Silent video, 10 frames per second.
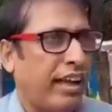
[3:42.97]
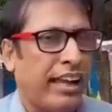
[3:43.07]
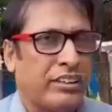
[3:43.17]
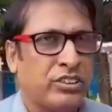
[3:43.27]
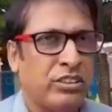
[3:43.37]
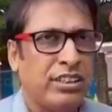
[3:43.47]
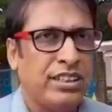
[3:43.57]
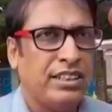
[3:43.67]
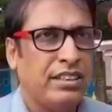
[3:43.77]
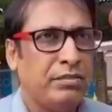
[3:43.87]

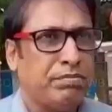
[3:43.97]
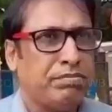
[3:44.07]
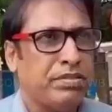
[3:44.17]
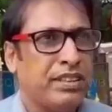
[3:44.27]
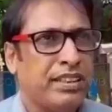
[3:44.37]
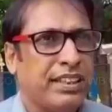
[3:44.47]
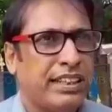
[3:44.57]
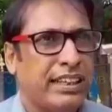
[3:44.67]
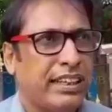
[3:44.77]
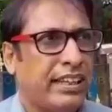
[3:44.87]
অ্যাকচুয়ালি
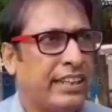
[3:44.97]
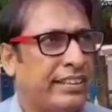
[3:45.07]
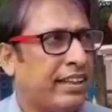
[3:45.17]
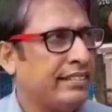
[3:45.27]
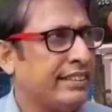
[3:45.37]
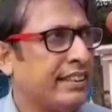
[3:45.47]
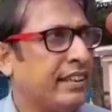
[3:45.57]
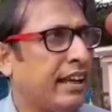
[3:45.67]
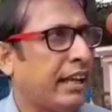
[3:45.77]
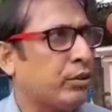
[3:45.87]
এইটা যে
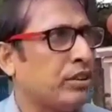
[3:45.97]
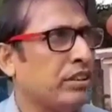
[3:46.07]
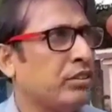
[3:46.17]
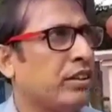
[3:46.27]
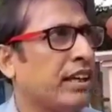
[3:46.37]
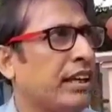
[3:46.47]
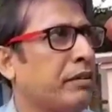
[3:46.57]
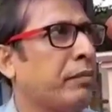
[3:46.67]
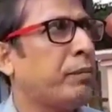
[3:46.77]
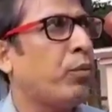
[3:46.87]
এতদিন ধরে
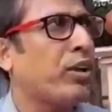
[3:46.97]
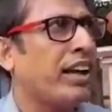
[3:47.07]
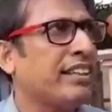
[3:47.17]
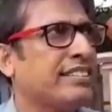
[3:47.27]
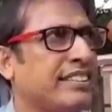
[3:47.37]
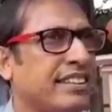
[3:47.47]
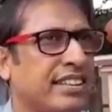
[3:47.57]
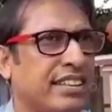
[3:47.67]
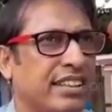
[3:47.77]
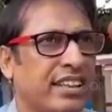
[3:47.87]
এইভাবে পড়ে আছে
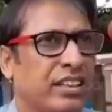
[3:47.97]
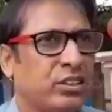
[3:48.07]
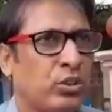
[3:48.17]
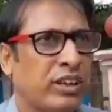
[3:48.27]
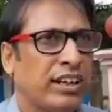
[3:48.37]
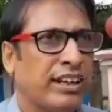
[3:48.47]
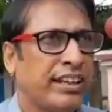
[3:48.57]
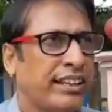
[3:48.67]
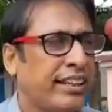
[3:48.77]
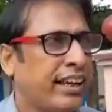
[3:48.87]
সরকারের
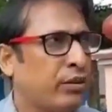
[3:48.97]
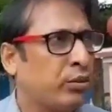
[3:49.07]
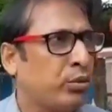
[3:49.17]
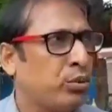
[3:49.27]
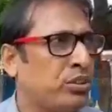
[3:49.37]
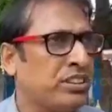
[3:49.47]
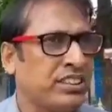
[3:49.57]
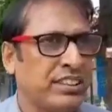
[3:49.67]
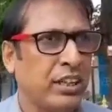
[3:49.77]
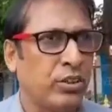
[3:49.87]
এদিকে একটু
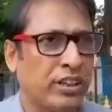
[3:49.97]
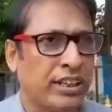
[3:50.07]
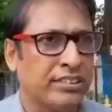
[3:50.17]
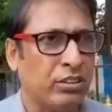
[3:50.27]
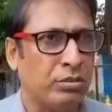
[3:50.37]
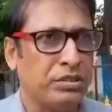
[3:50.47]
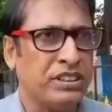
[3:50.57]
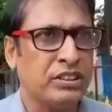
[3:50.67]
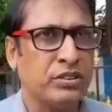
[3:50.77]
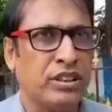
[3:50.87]
দৃষ্টি দেওয়া দরকার ছিল
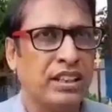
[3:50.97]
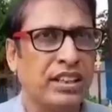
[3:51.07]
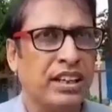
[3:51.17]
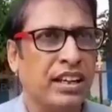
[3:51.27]
বিশেষ করে